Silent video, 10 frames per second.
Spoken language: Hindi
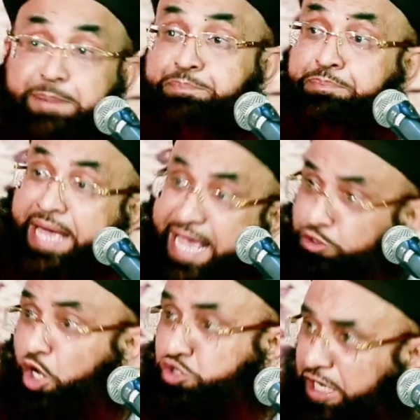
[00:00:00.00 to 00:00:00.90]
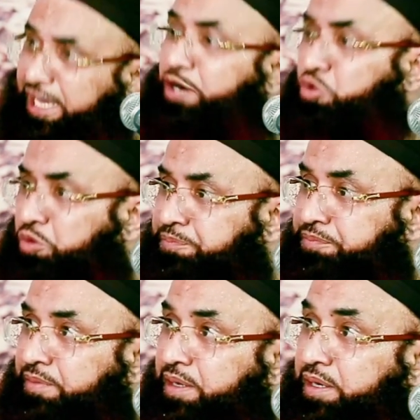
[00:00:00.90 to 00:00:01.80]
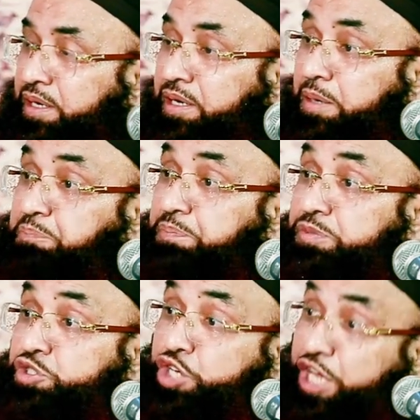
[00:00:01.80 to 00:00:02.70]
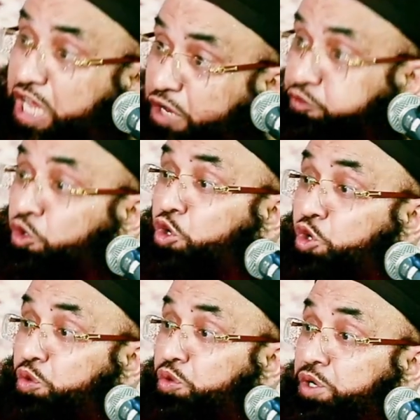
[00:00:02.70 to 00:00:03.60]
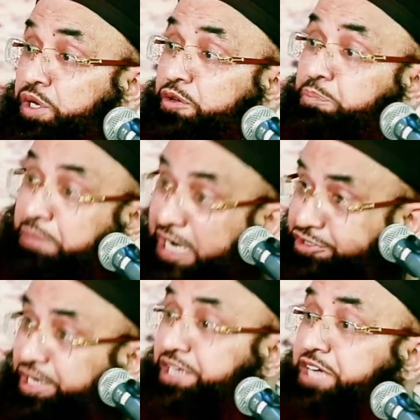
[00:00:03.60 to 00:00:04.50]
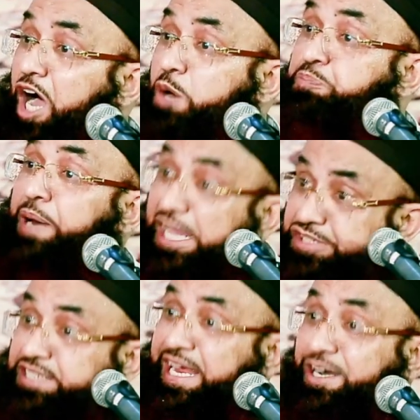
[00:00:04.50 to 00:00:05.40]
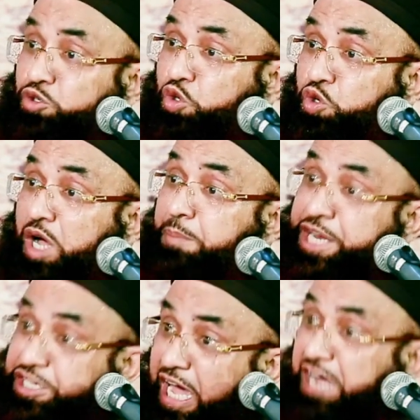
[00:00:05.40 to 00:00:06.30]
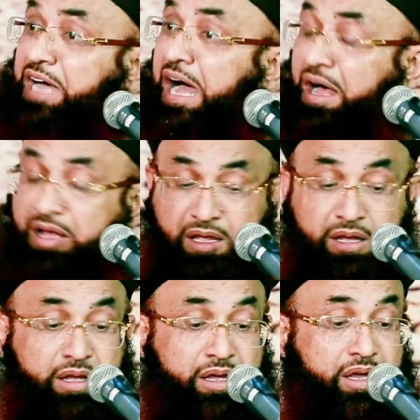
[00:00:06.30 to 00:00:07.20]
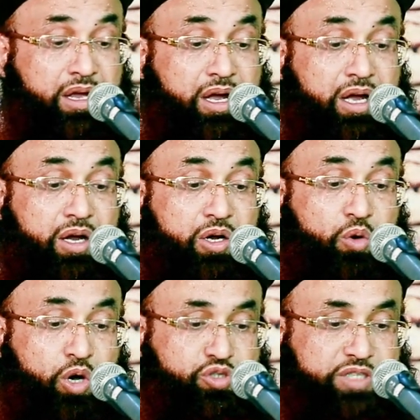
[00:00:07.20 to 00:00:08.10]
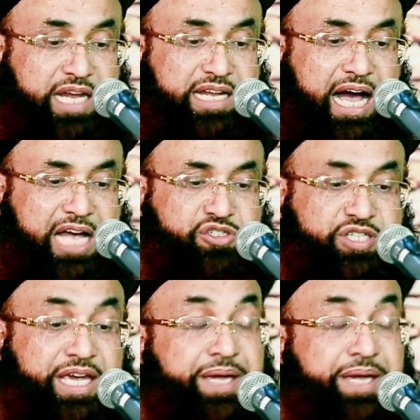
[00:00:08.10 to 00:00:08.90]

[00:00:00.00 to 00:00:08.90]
मैं जो तो सदर हूं चीफ हूं मिलिट्री का और प्रेसिडेंट हूं अमेरिका का उसके लिहाज से